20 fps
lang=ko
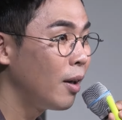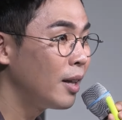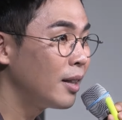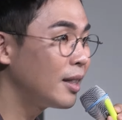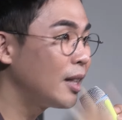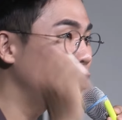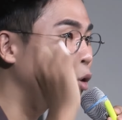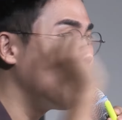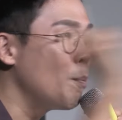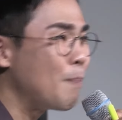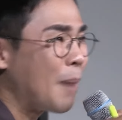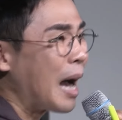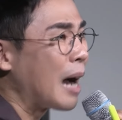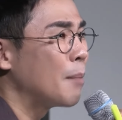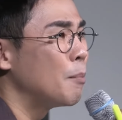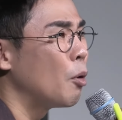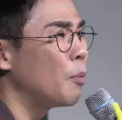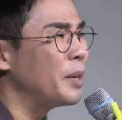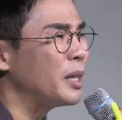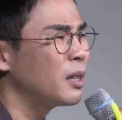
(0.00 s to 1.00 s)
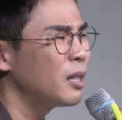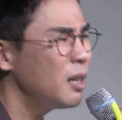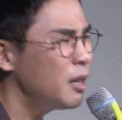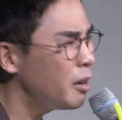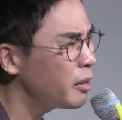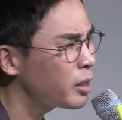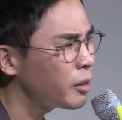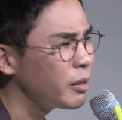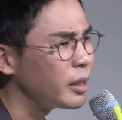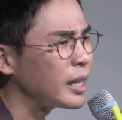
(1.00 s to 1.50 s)
근데 넌 방법이
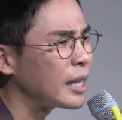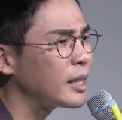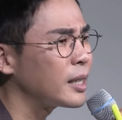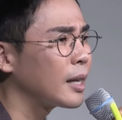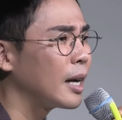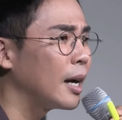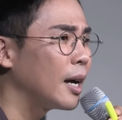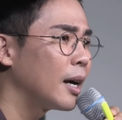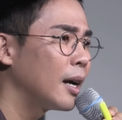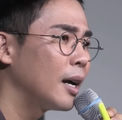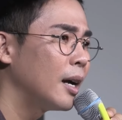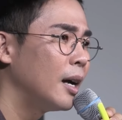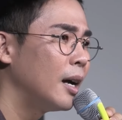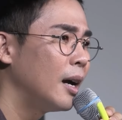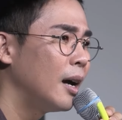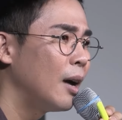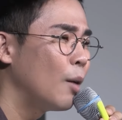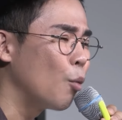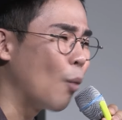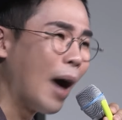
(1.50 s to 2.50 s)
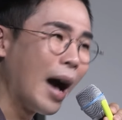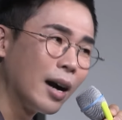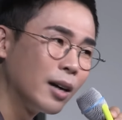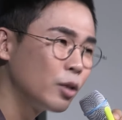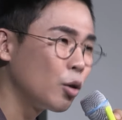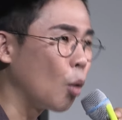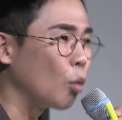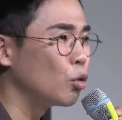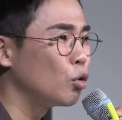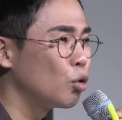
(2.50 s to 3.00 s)
틀렸어 이 자식아.
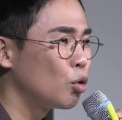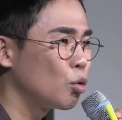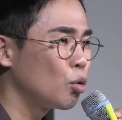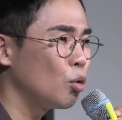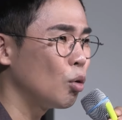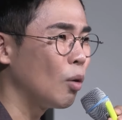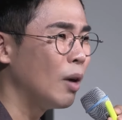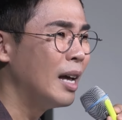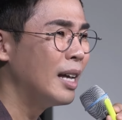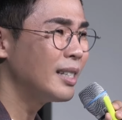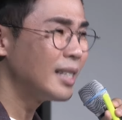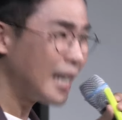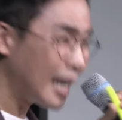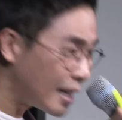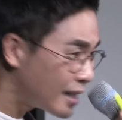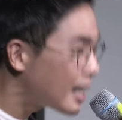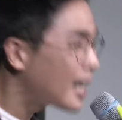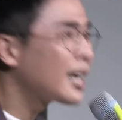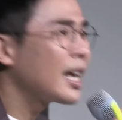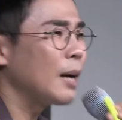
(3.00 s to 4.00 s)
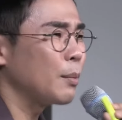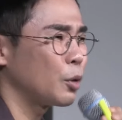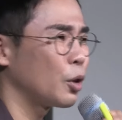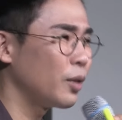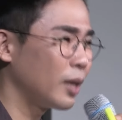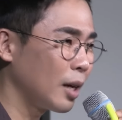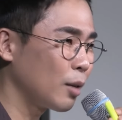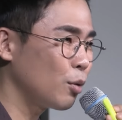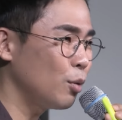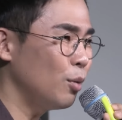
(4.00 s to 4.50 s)
왕을 억누르고 재상이
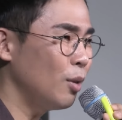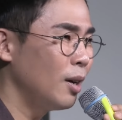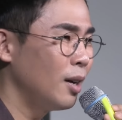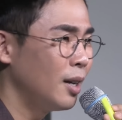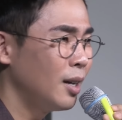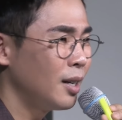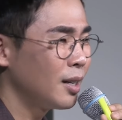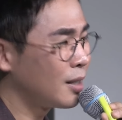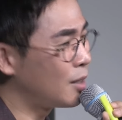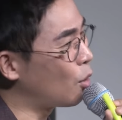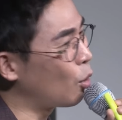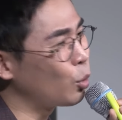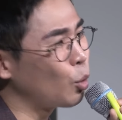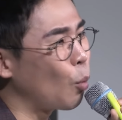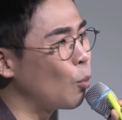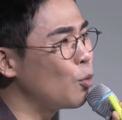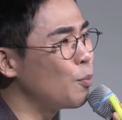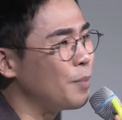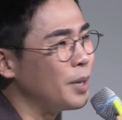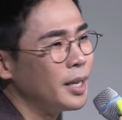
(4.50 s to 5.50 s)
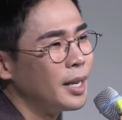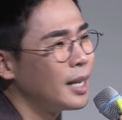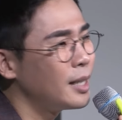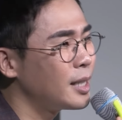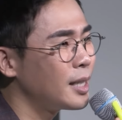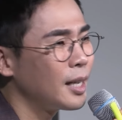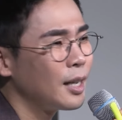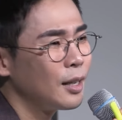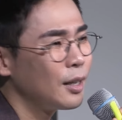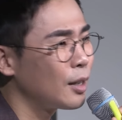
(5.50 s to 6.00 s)
앞선다고 그거 너무
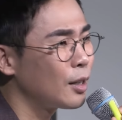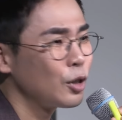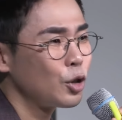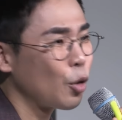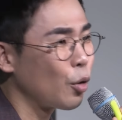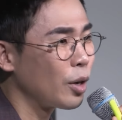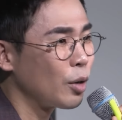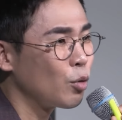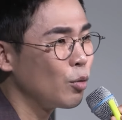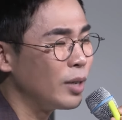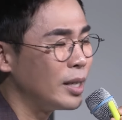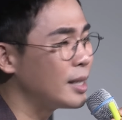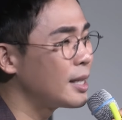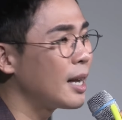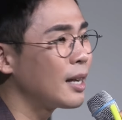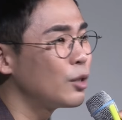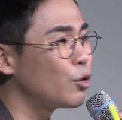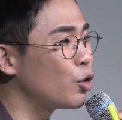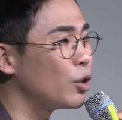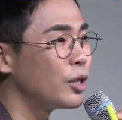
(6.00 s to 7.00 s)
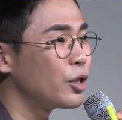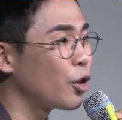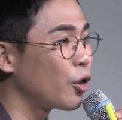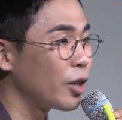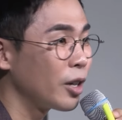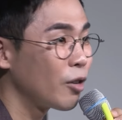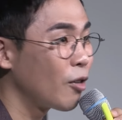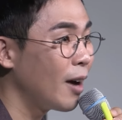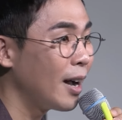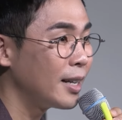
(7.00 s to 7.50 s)
미래지향적이고
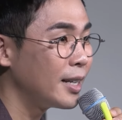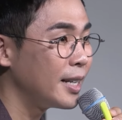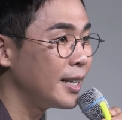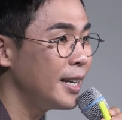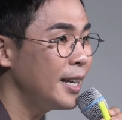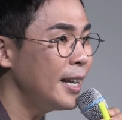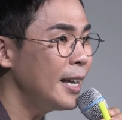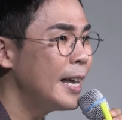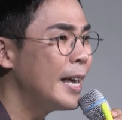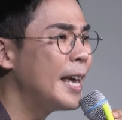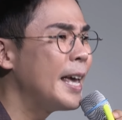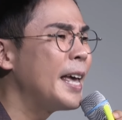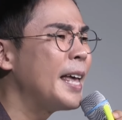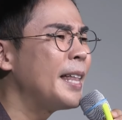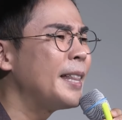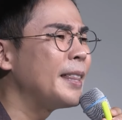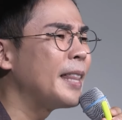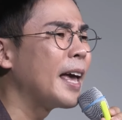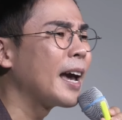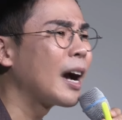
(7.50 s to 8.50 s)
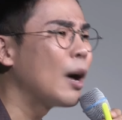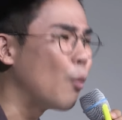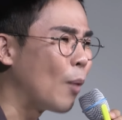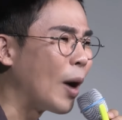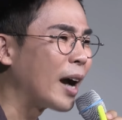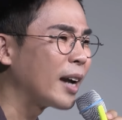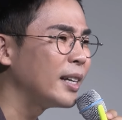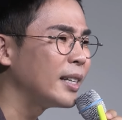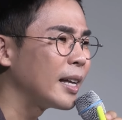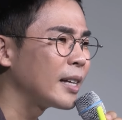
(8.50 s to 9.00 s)
이상주의적인 거 아니니? 내가
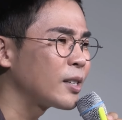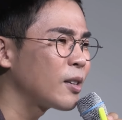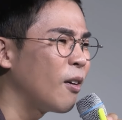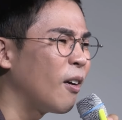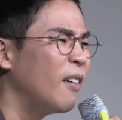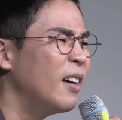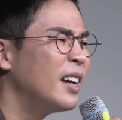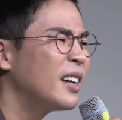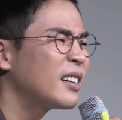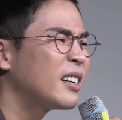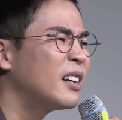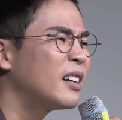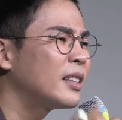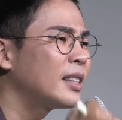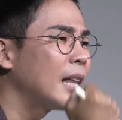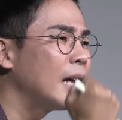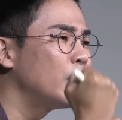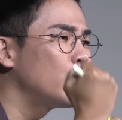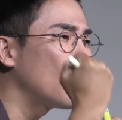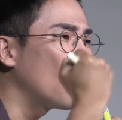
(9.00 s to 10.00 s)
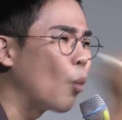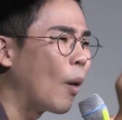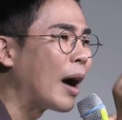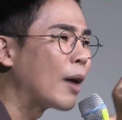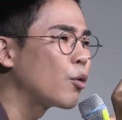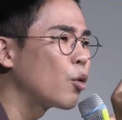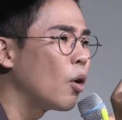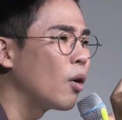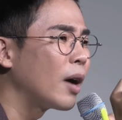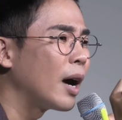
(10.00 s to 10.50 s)
왕이 돼서 극단적
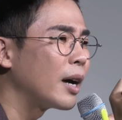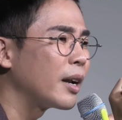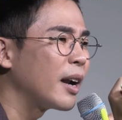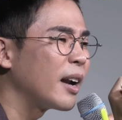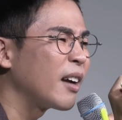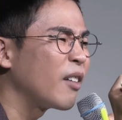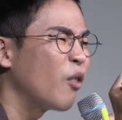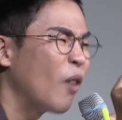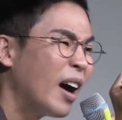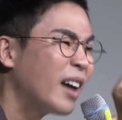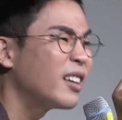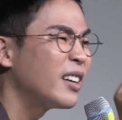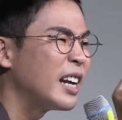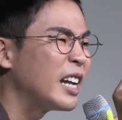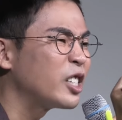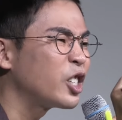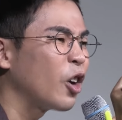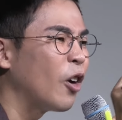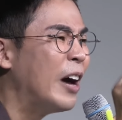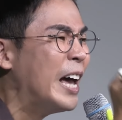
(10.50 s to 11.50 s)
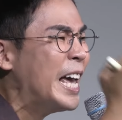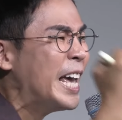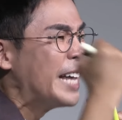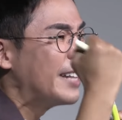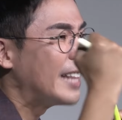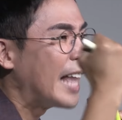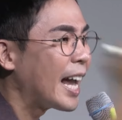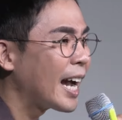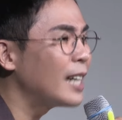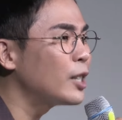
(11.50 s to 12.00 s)
왕권화를 해서
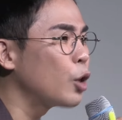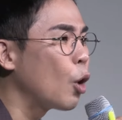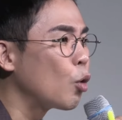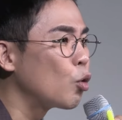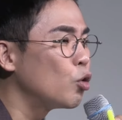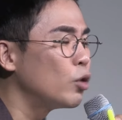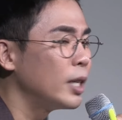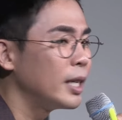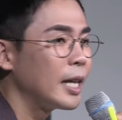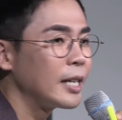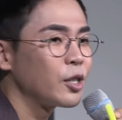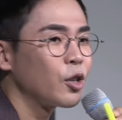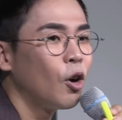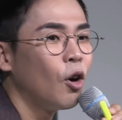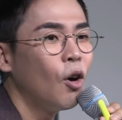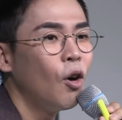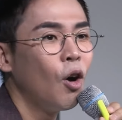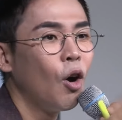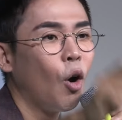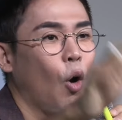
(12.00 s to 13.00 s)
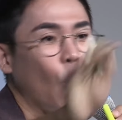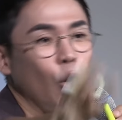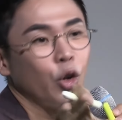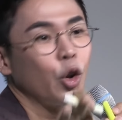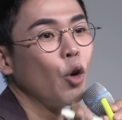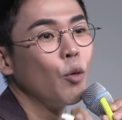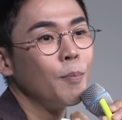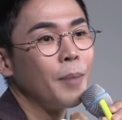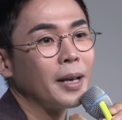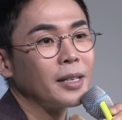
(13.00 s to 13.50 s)
내가 성군이 돼서
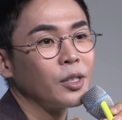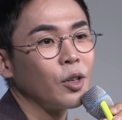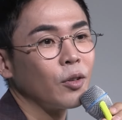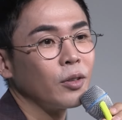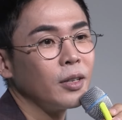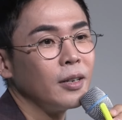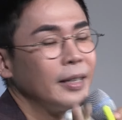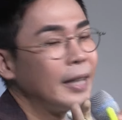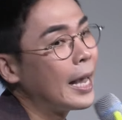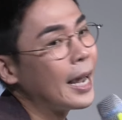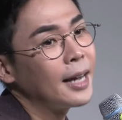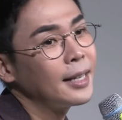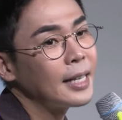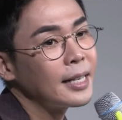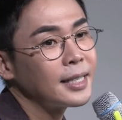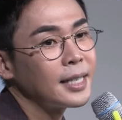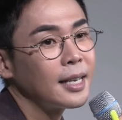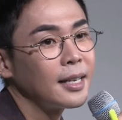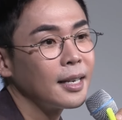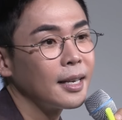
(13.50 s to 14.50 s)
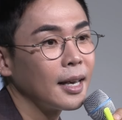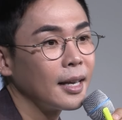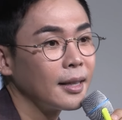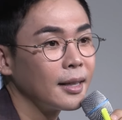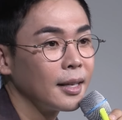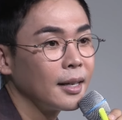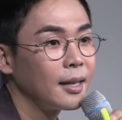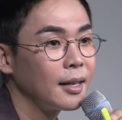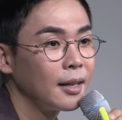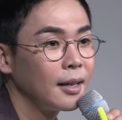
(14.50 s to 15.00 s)
어려운 백성들 내가 다 챙기겠다.